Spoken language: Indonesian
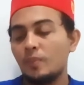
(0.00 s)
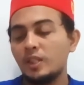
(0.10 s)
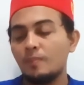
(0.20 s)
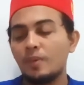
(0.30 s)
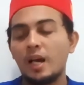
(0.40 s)

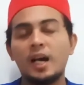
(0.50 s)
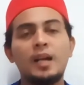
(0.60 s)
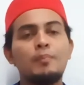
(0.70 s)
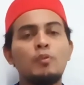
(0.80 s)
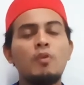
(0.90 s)

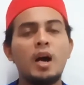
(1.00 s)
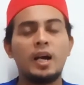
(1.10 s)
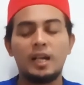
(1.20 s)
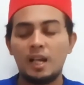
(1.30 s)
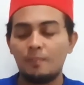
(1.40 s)
penyeberangan buah
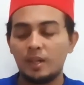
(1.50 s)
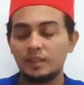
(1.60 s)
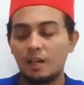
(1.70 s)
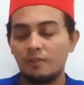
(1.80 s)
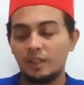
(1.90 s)
kelapa
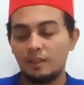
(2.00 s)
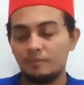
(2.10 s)
sawit.